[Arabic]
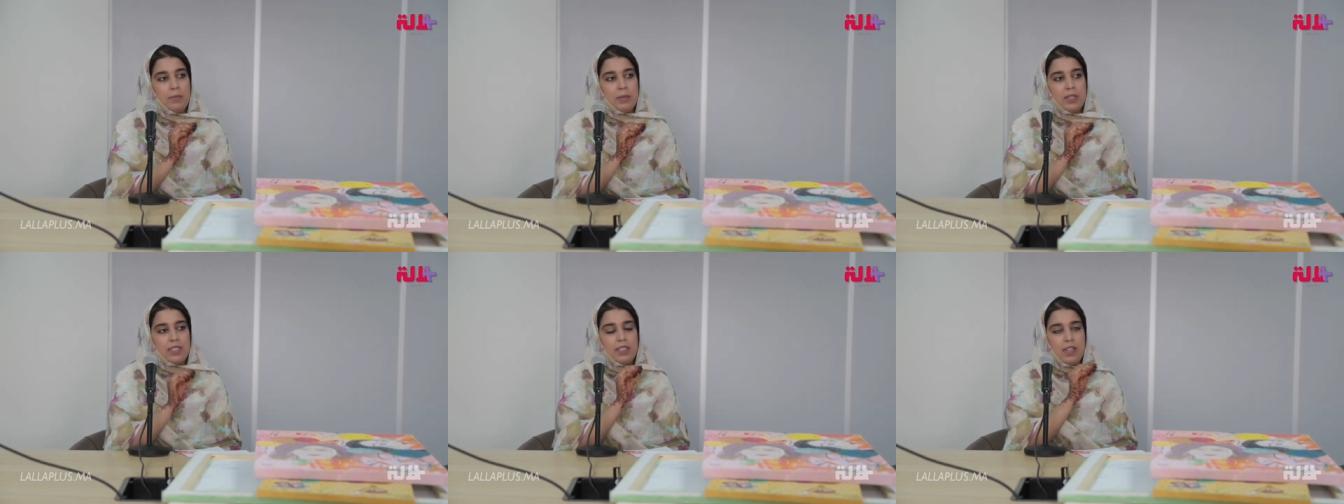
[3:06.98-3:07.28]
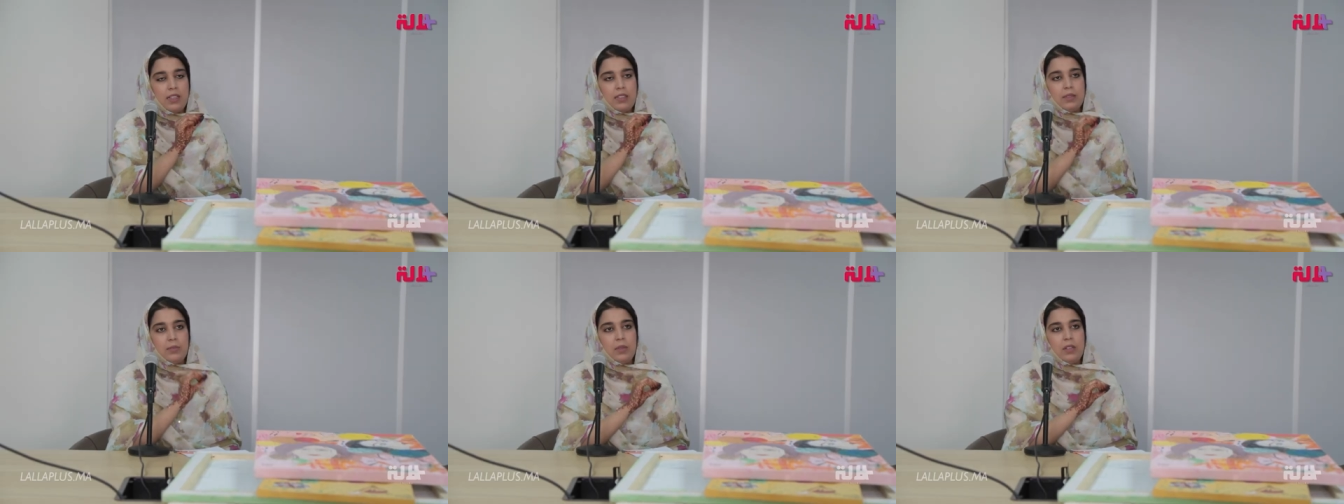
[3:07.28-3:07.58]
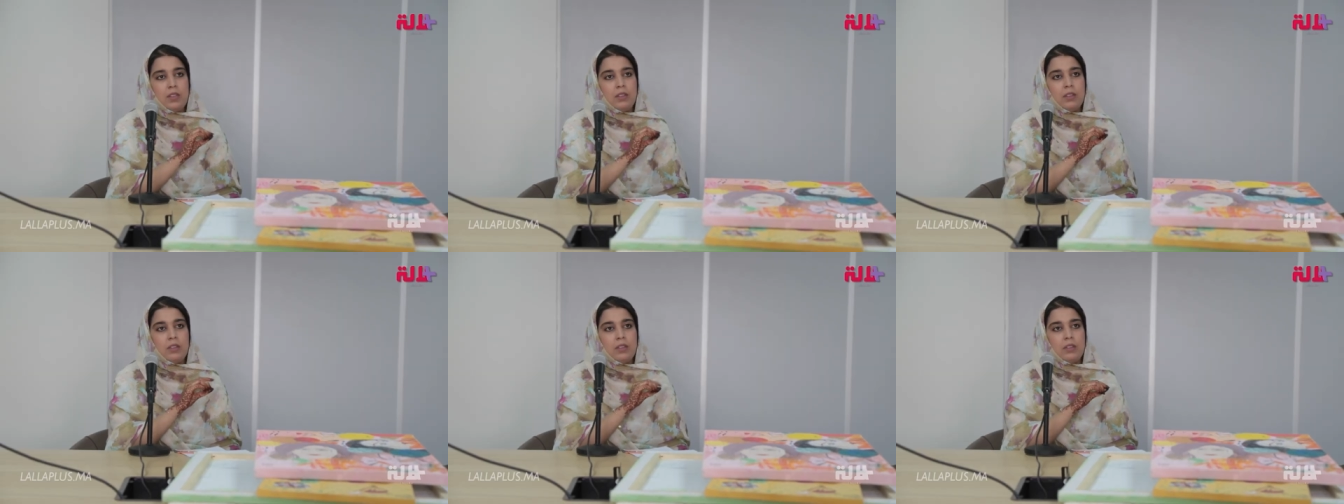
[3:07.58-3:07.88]
لمسات
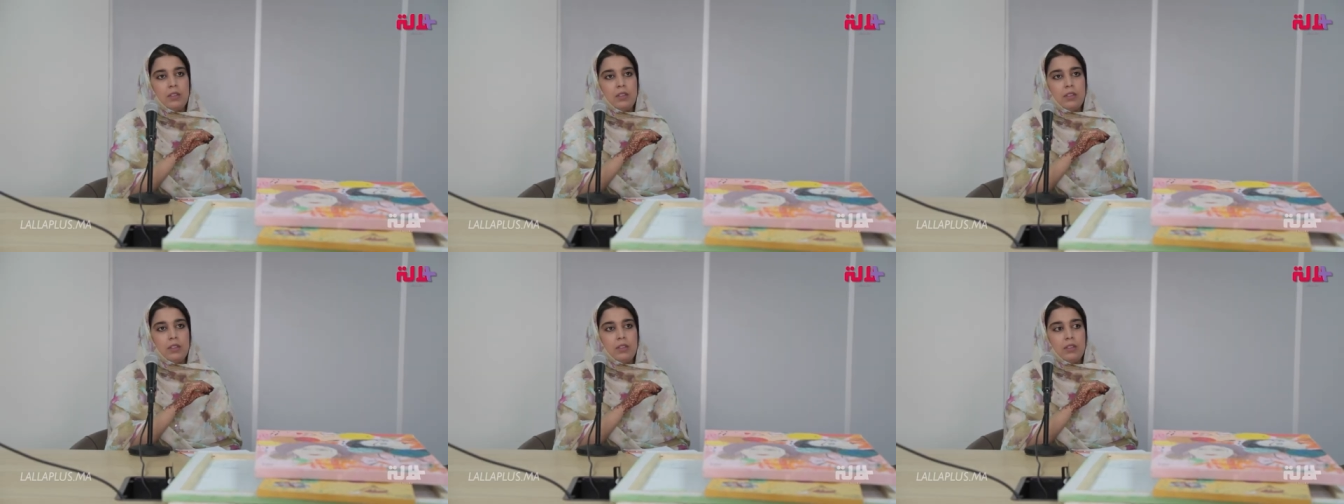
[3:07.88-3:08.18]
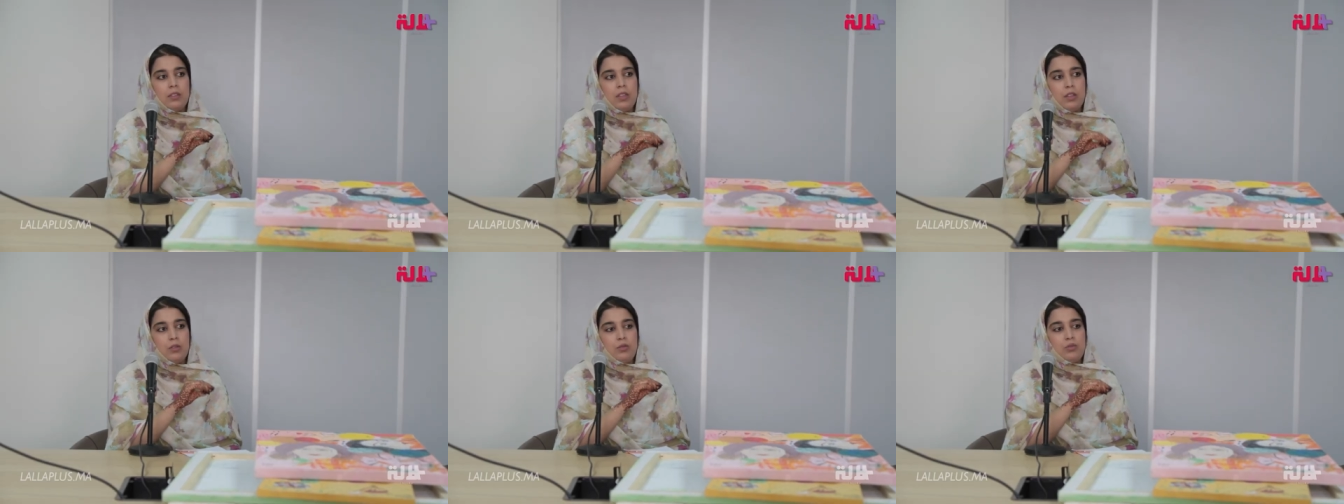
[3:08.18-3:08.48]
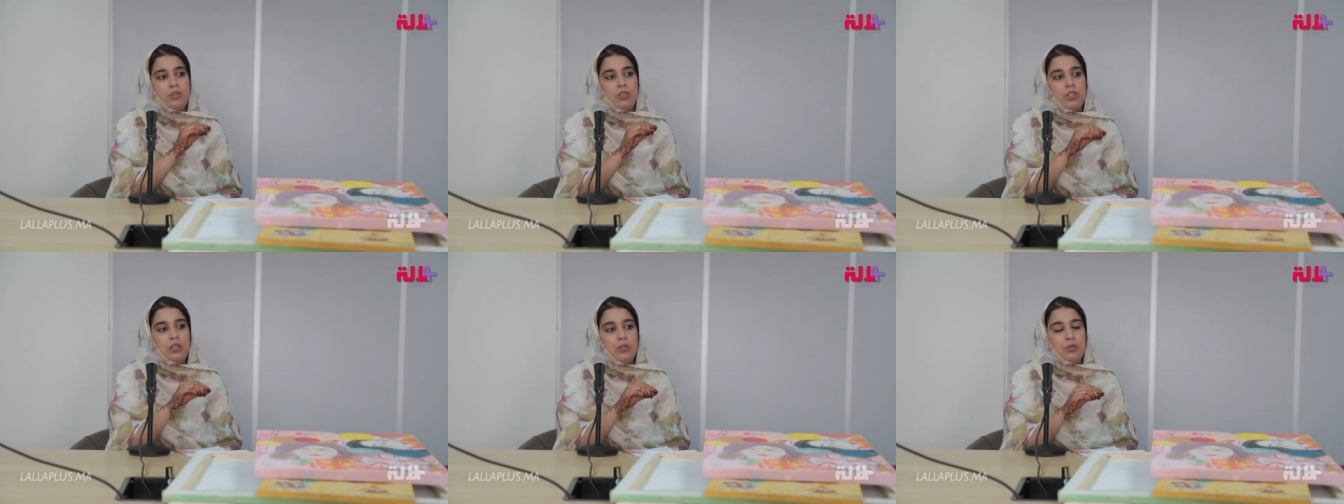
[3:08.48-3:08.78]
من آه،
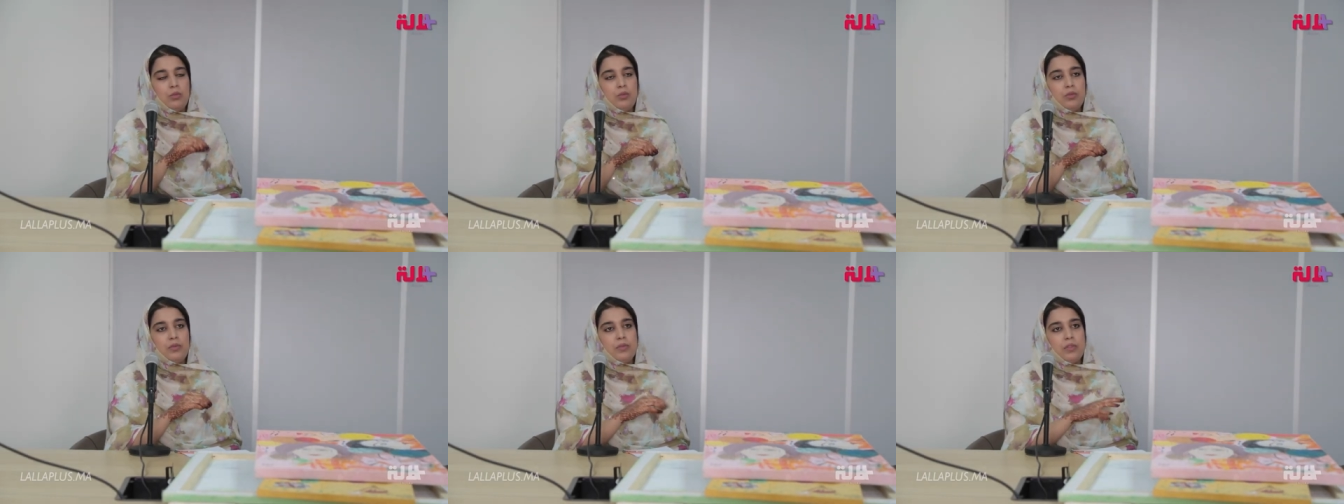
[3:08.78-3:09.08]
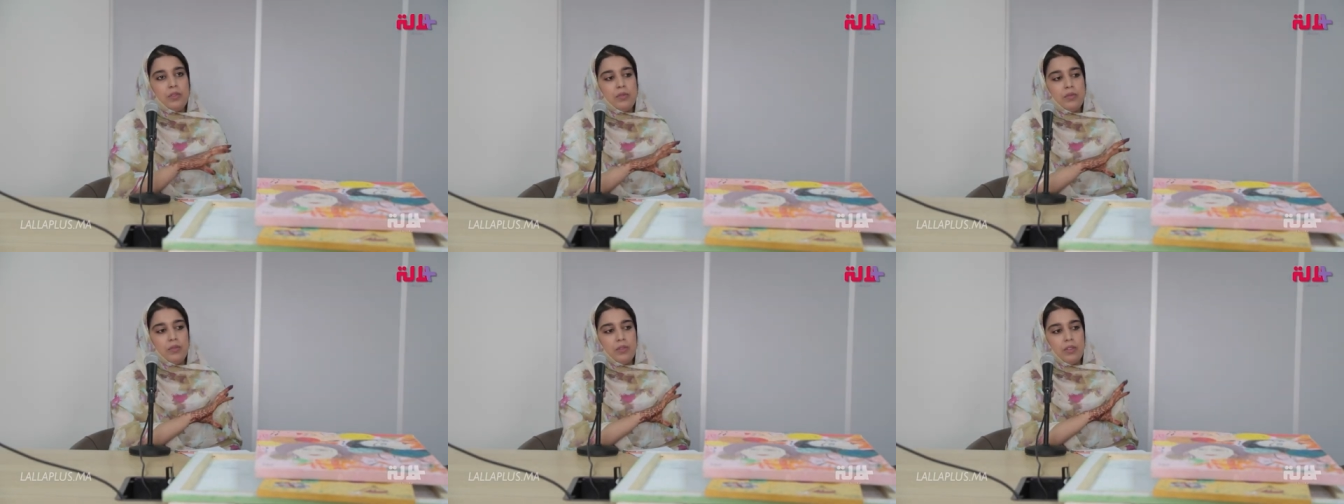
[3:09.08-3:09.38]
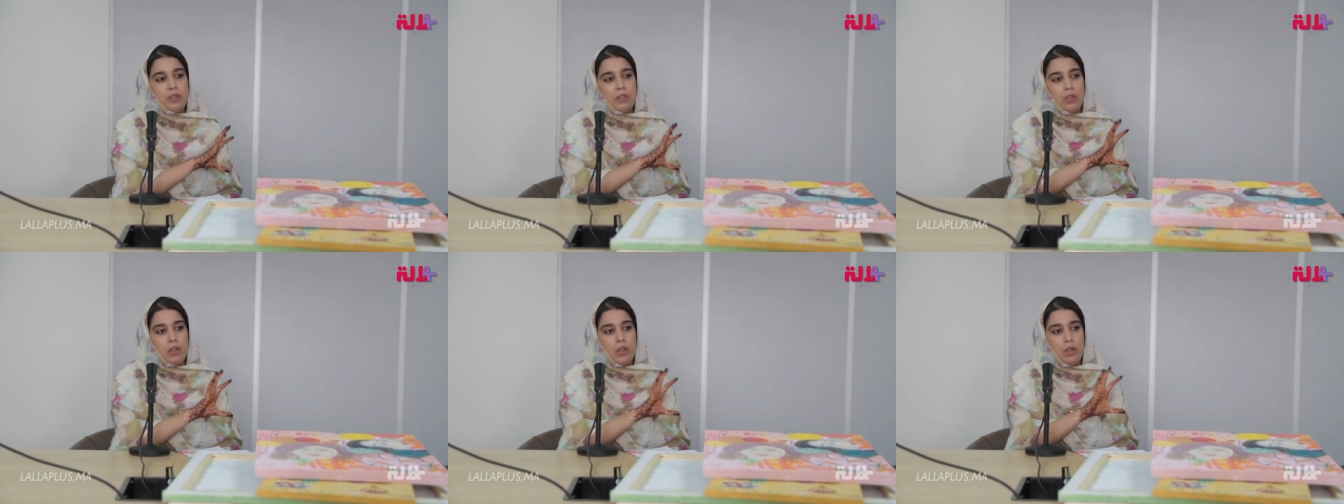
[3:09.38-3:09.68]
ديتوش يعودوا في,
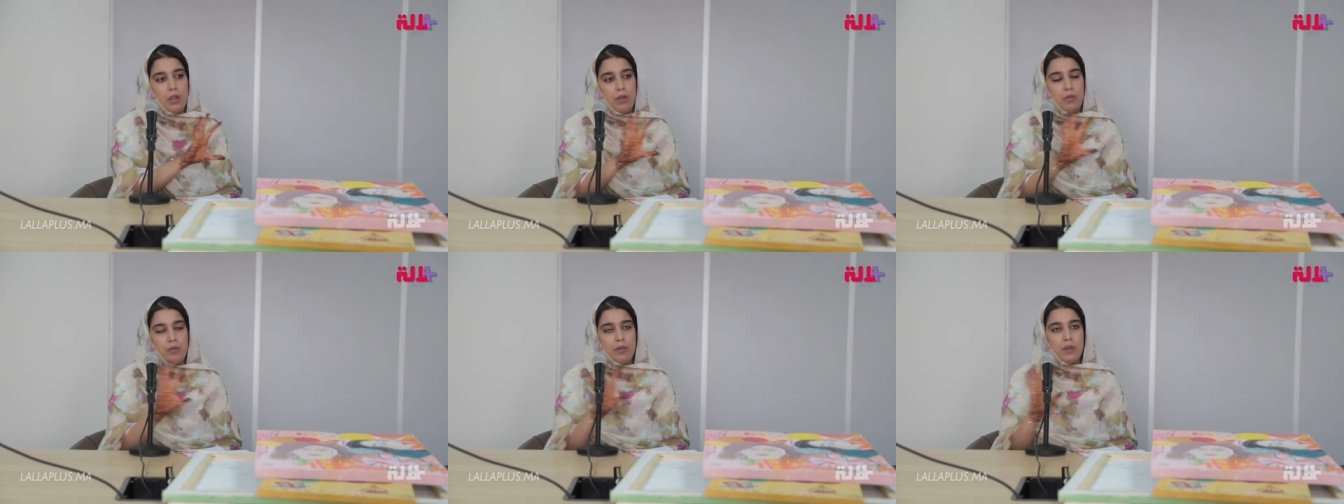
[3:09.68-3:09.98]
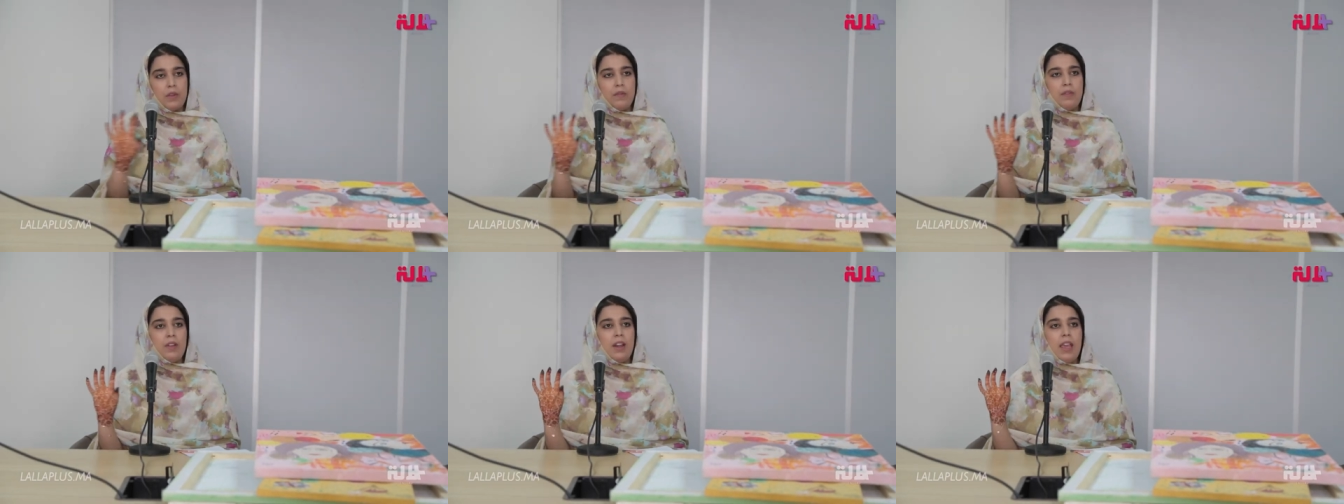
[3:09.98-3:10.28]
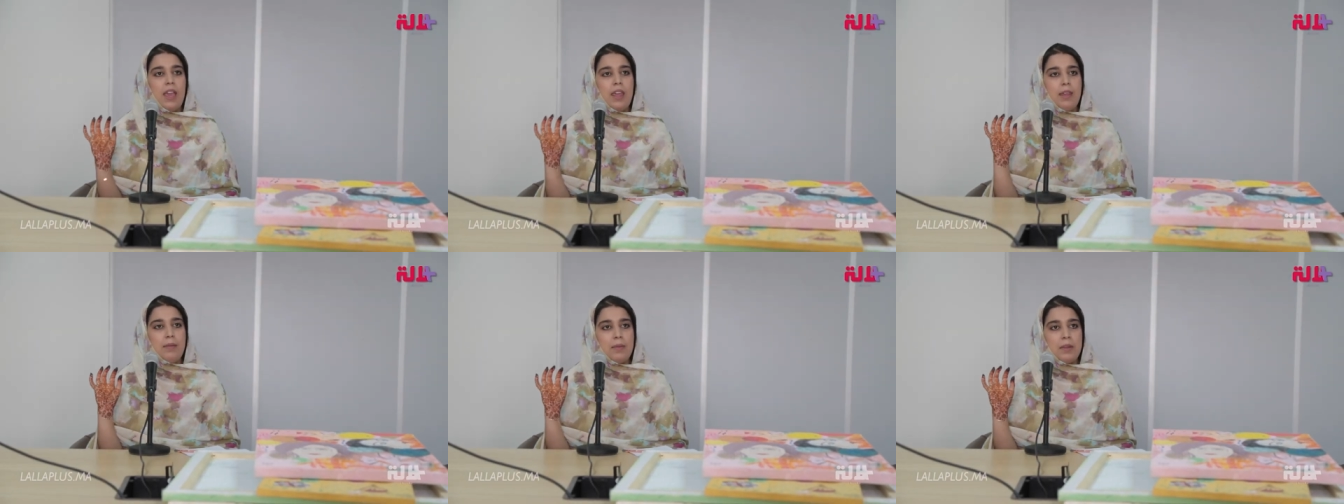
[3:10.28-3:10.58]
في كف
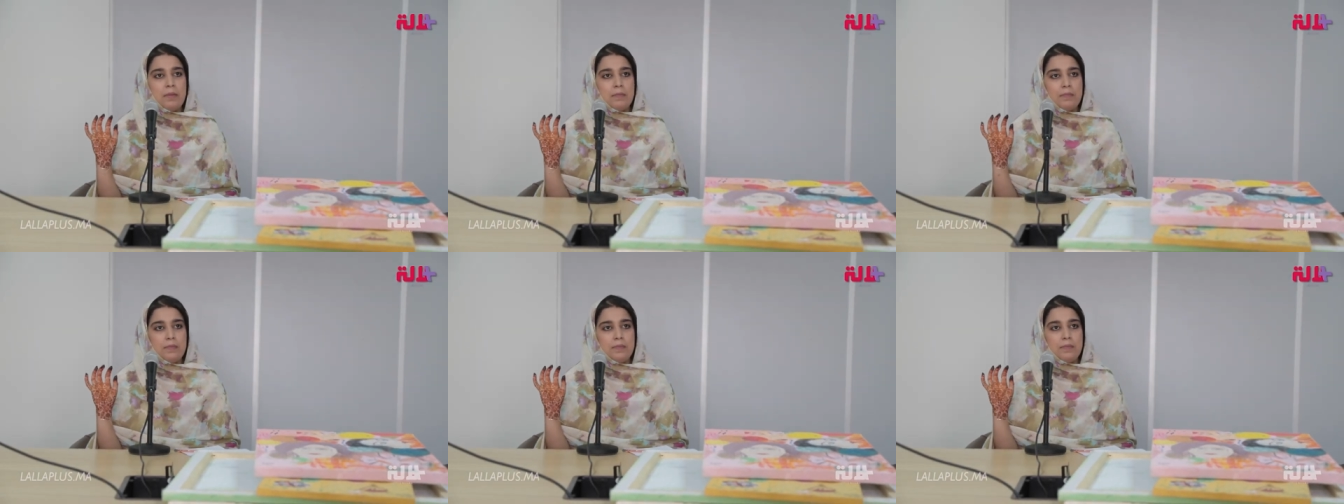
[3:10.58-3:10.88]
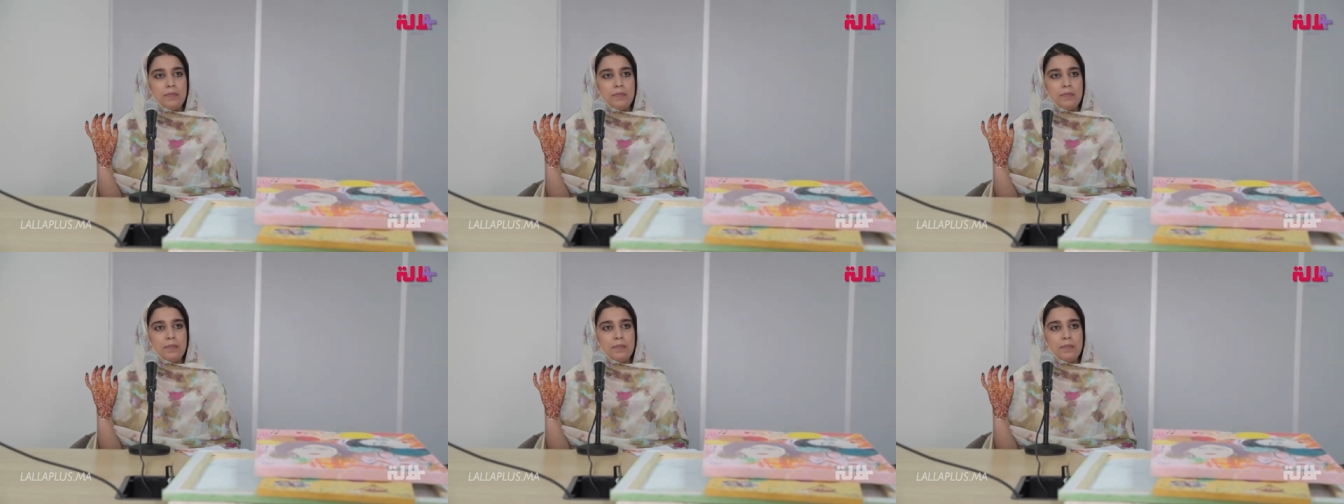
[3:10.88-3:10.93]
الخيمه